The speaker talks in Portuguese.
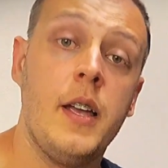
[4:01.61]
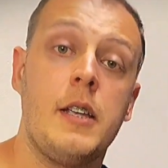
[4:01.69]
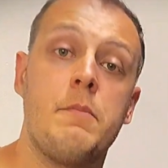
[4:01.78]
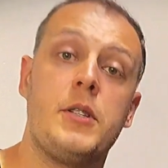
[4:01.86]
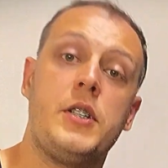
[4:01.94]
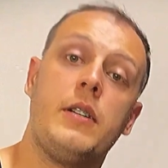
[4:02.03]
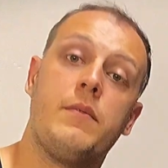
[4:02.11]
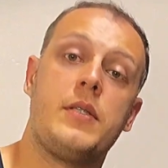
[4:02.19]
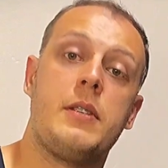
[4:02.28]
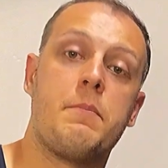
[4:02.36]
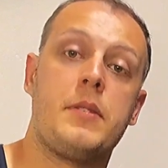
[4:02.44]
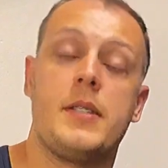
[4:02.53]
Imagina
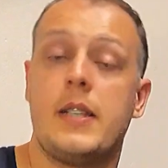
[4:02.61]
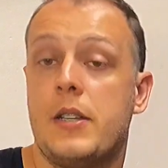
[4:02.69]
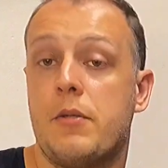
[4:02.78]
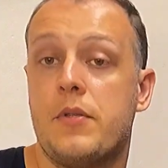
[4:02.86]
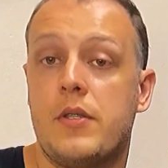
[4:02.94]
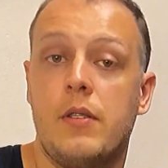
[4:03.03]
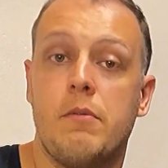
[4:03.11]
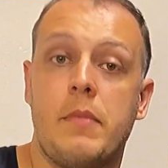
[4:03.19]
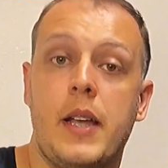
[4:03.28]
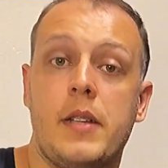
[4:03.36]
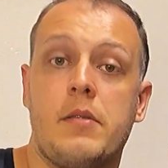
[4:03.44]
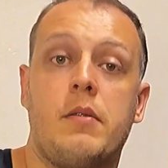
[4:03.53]
você precisar de auxílio
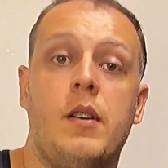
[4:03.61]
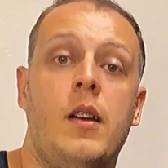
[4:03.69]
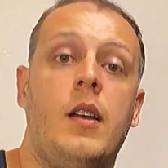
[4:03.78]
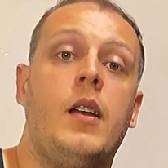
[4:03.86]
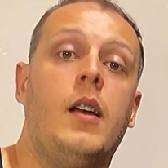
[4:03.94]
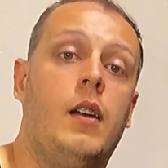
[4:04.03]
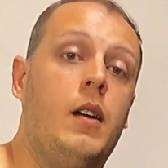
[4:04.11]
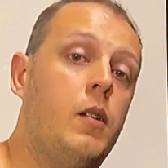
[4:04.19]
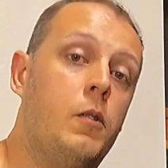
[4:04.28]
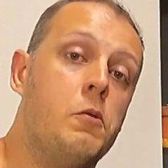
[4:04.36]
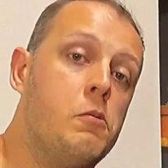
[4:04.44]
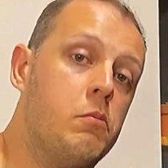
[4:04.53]
médico,
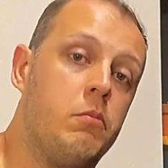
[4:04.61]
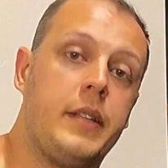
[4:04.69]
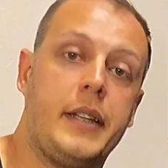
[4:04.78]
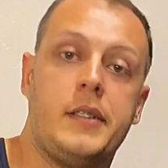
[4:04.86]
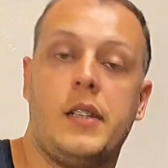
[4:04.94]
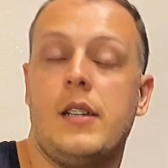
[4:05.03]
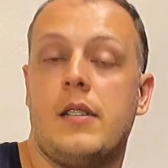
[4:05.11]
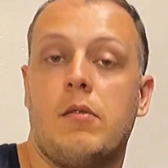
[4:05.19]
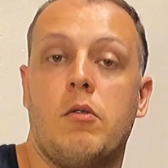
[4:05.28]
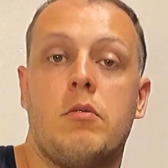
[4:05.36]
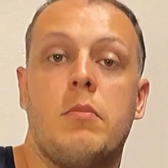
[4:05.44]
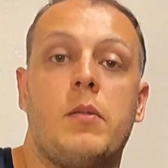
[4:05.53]
ou um dentista,
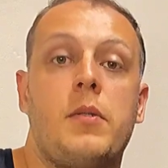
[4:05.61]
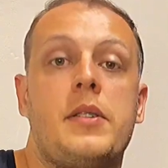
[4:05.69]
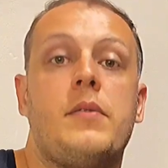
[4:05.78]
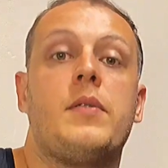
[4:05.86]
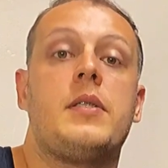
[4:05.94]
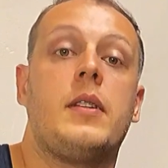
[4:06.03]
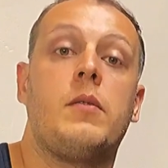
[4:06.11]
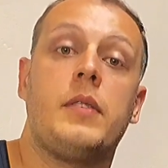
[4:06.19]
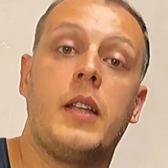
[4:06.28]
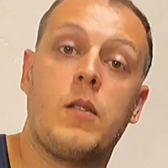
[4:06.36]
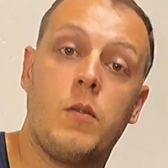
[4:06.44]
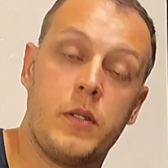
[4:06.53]
ou alguma coisa, e você não
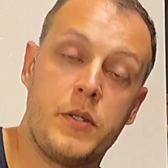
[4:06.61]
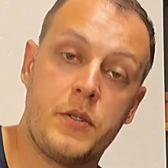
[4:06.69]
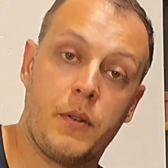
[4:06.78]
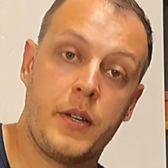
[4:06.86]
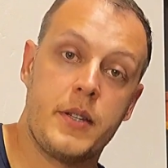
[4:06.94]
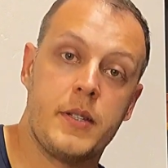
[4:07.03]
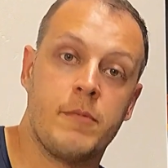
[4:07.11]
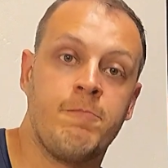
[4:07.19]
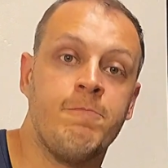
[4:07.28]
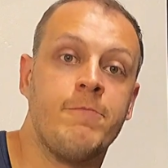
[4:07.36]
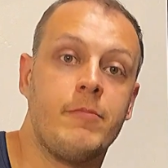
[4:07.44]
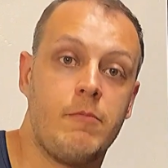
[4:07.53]
ter condições.
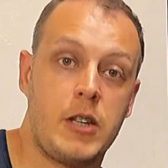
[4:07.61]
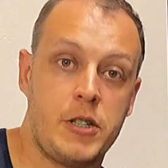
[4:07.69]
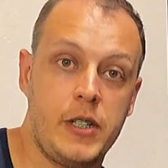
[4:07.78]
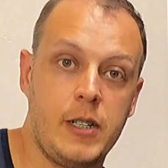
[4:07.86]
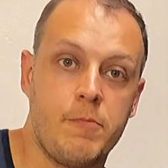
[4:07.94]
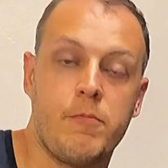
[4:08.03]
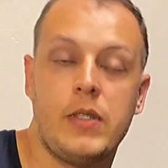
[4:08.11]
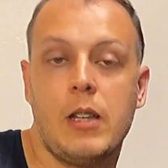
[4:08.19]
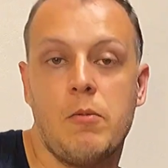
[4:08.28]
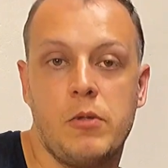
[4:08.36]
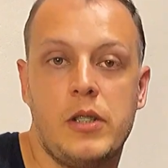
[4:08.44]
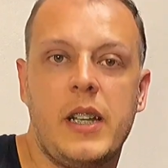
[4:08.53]
Imagina?
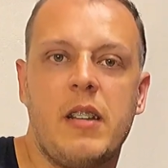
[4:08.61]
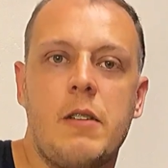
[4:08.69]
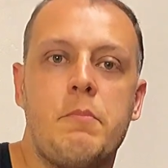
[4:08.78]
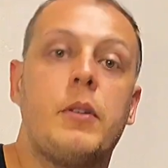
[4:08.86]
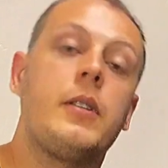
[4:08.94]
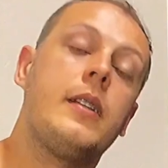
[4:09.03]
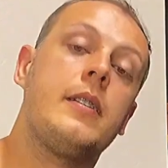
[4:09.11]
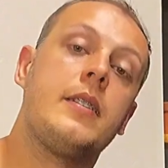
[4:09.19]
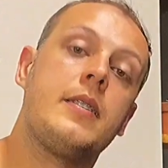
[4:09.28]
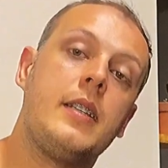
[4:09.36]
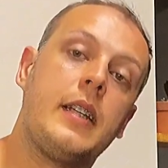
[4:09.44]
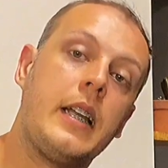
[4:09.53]
Então o dinheiro é importante
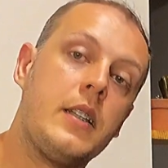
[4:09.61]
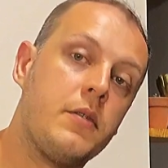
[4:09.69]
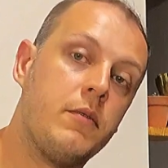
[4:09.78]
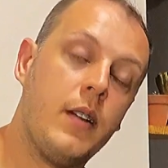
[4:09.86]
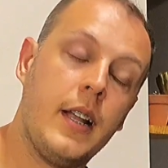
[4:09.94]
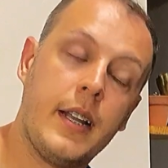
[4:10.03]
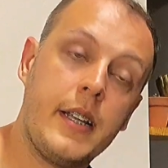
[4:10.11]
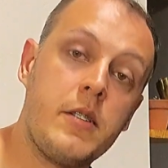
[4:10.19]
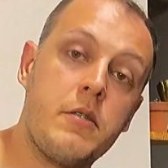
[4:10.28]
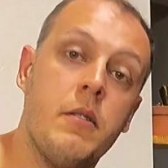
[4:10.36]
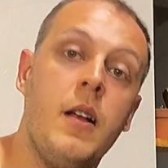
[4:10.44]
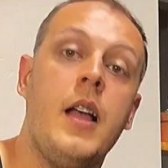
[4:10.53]
sim. Quem te fala
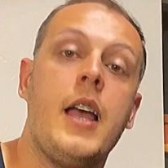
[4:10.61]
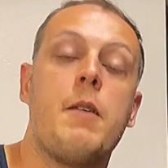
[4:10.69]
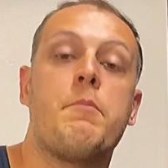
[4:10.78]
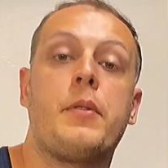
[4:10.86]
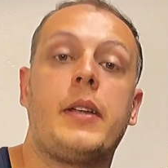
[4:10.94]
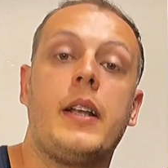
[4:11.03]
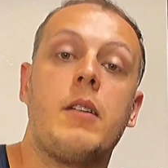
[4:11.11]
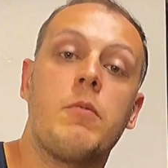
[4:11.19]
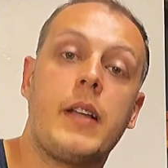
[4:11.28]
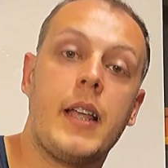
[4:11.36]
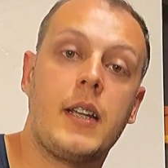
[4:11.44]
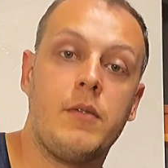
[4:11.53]
isso é porque não
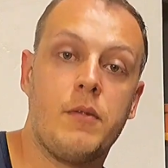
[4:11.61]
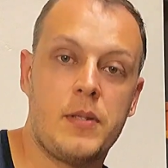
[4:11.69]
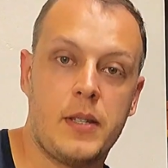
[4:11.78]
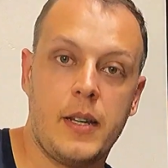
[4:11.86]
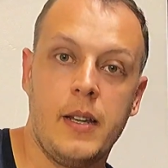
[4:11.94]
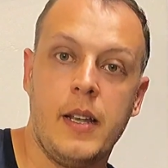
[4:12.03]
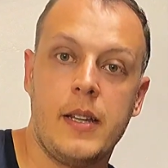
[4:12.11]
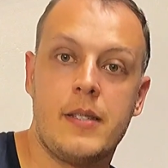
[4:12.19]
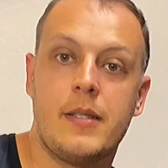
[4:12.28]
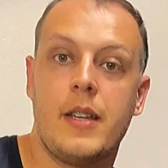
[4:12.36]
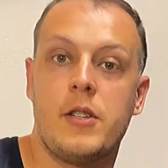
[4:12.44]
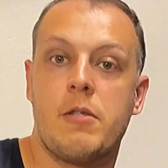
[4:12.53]
quer que você
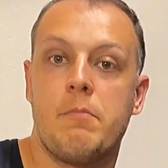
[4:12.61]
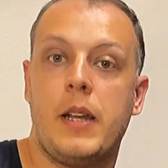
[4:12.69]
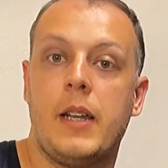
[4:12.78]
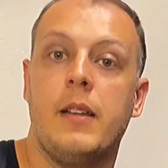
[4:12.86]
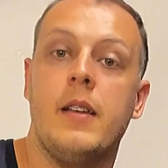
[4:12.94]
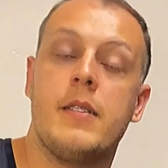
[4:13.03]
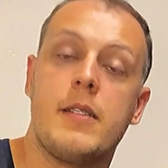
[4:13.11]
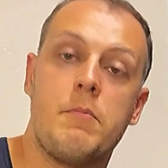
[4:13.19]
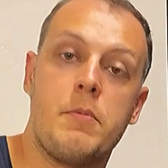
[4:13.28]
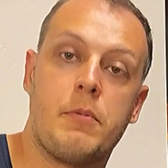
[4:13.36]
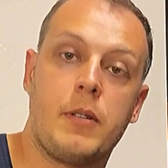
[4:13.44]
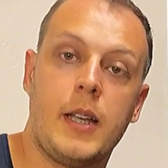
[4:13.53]
esteja bem. Sabe
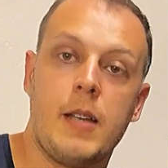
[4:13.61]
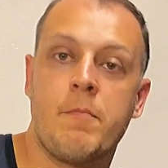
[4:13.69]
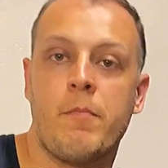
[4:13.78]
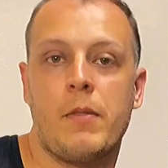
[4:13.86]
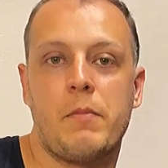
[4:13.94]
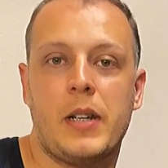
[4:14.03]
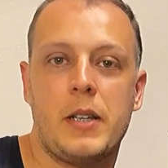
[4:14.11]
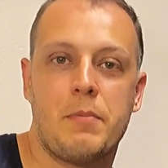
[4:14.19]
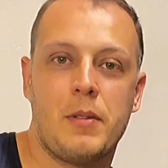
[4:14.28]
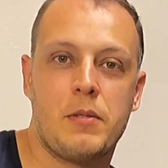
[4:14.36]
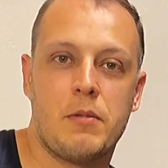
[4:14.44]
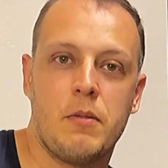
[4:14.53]
por quê? Porque as
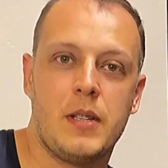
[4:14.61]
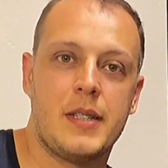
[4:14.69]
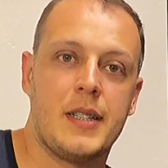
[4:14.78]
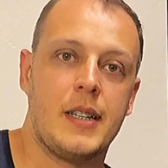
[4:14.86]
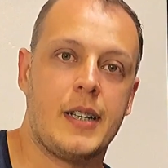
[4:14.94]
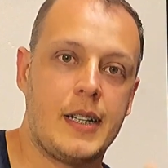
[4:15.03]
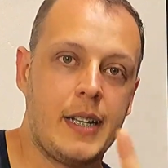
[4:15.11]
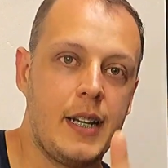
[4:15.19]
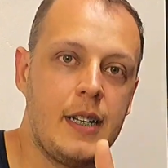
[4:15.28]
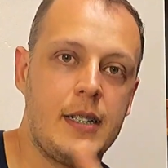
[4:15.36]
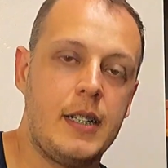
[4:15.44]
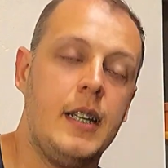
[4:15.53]
pessoas,
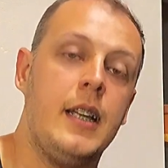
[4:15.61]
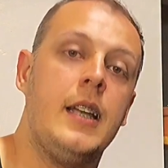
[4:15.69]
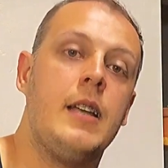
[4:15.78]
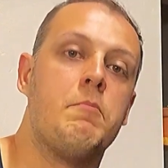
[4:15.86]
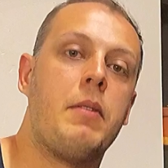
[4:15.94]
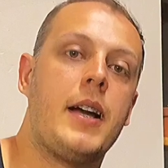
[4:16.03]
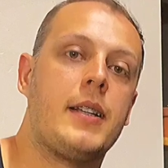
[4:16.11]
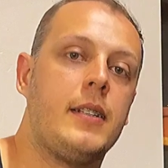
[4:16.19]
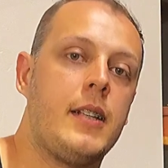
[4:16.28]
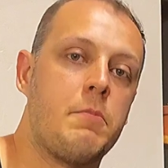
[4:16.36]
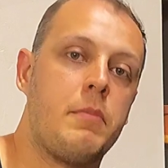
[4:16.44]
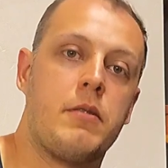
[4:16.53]
grande parte
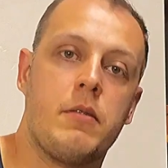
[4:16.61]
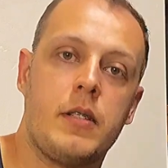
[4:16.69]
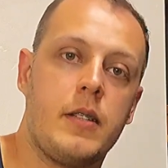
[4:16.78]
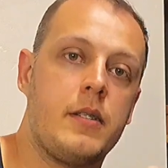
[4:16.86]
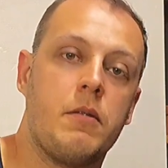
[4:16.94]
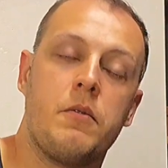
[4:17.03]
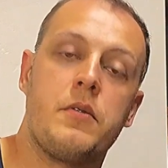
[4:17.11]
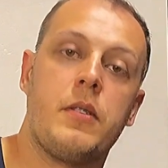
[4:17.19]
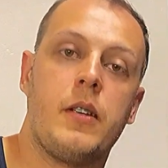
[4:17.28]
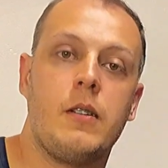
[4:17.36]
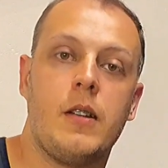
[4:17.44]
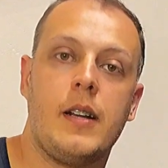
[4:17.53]
das pessoas que estão ao seu
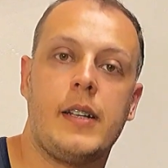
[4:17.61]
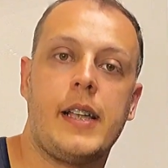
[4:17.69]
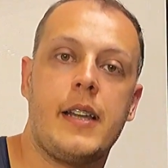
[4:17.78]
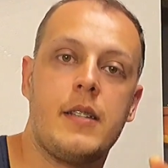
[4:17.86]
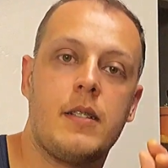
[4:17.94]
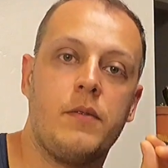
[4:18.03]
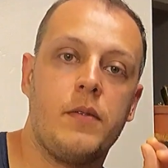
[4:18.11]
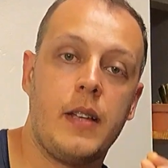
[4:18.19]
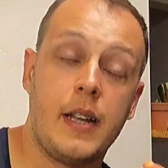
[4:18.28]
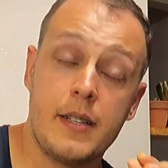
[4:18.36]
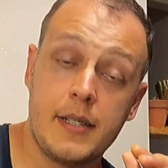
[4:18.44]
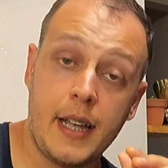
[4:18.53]
redor, elas querem,
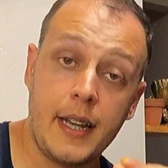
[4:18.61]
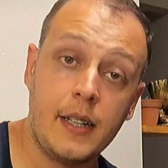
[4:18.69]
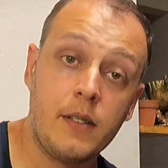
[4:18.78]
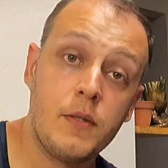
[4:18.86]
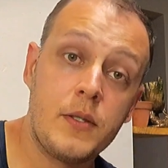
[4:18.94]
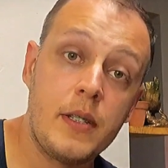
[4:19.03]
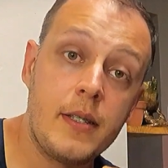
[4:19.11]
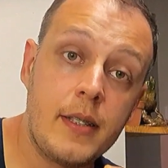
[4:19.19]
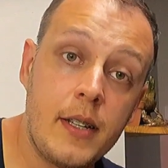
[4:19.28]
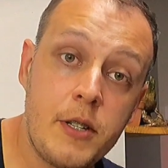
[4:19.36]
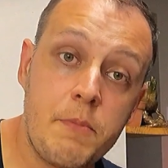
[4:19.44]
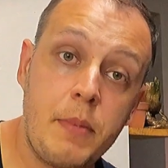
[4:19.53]
elas querem que você
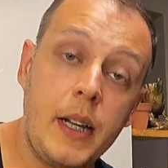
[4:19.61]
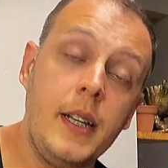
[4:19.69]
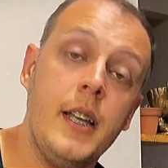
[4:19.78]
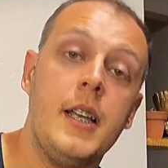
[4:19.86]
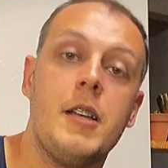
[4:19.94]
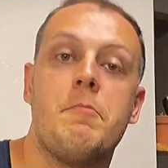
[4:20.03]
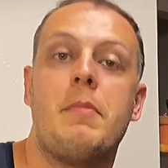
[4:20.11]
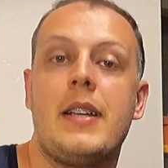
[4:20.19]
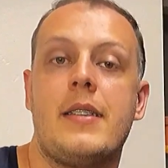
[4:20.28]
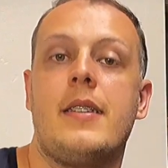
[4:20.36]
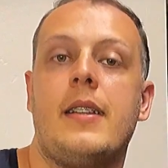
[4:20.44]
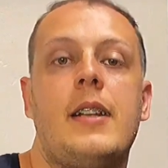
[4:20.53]
esteja bem,
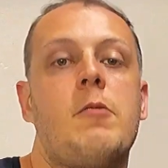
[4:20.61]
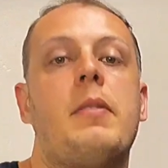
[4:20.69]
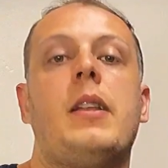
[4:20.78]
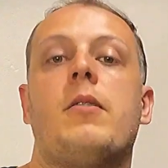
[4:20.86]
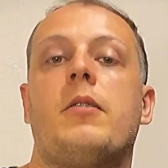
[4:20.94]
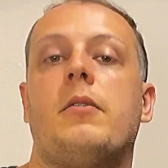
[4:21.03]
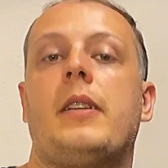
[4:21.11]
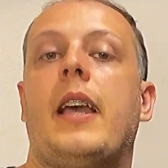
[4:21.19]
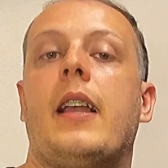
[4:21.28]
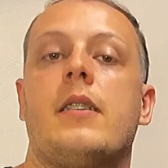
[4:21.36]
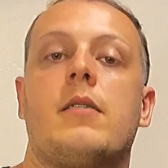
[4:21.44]
mas não melhor do que elas.